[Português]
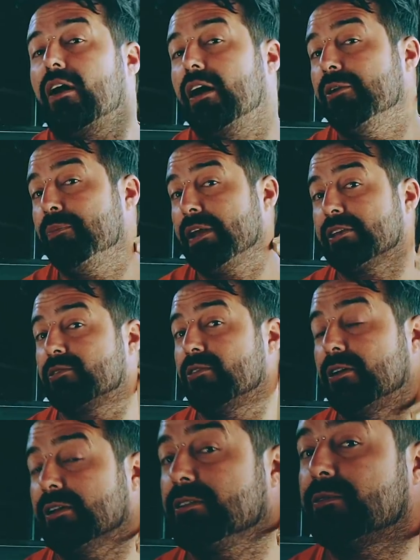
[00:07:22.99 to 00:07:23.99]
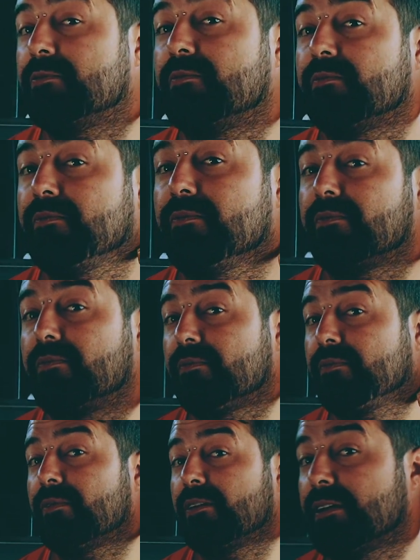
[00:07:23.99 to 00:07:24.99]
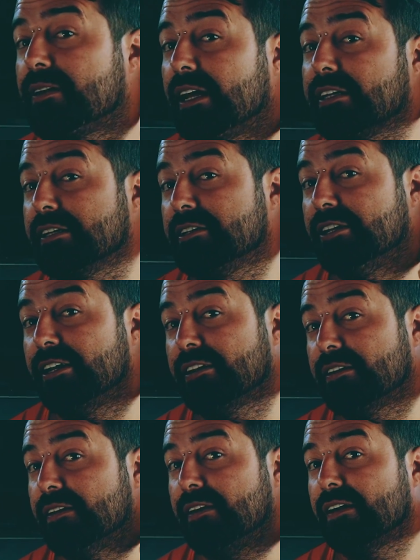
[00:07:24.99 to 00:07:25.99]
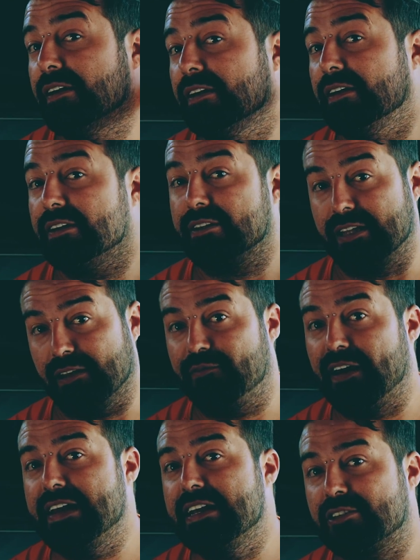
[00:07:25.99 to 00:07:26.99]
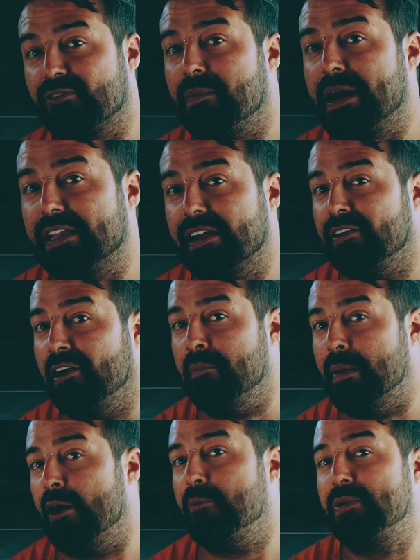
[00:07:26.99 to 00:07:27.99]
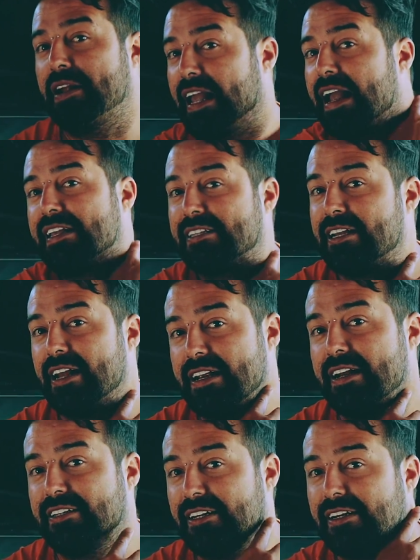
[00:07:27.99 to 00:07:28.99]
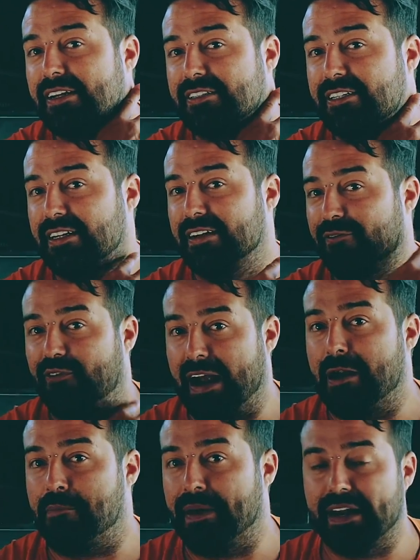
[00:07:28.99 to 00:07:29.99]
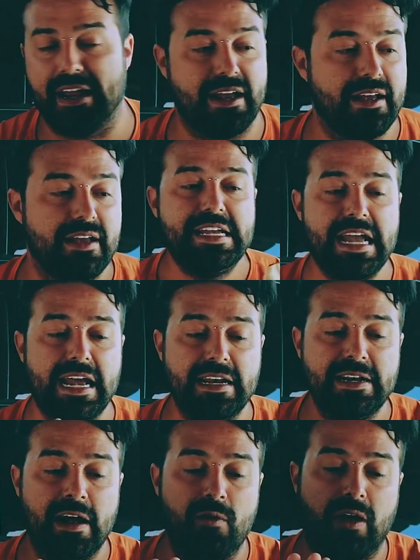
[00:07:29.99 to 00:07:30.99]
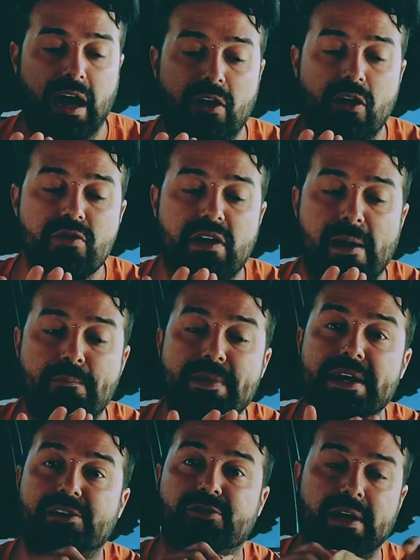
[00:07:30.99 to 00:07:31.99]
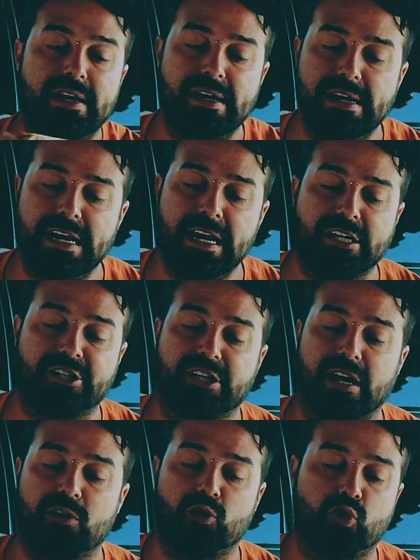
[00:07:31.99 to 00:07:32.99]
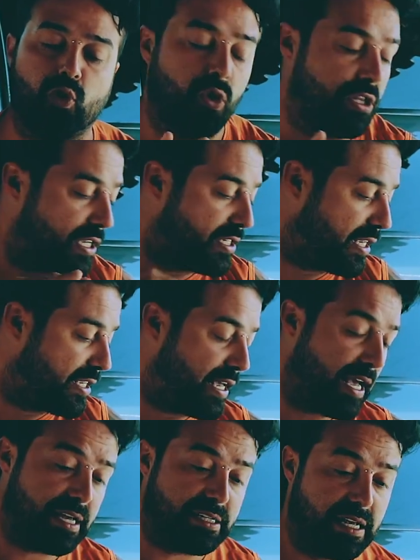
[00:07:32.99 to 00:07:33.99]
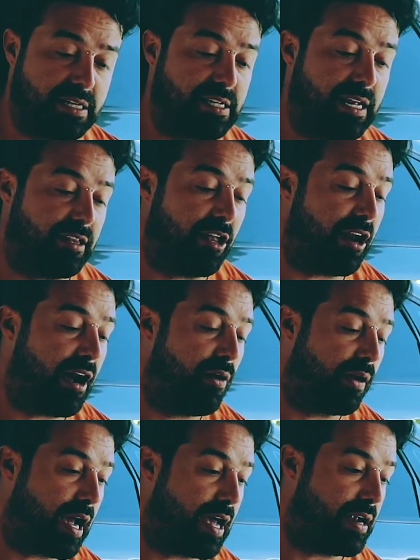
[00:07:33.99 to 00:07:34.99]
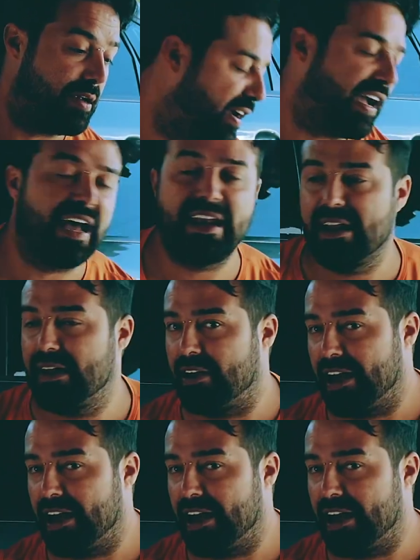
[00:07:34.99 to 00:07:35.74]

ó, no pescoço. Tá sentindo? Hum. Você não faria isso com a madeira normal, não. porque seria de, de farpa, né? Hum. E ele não, cara. Olha o capricho. Ele lixa todas as, as, as lateral, cara. O cara, é, o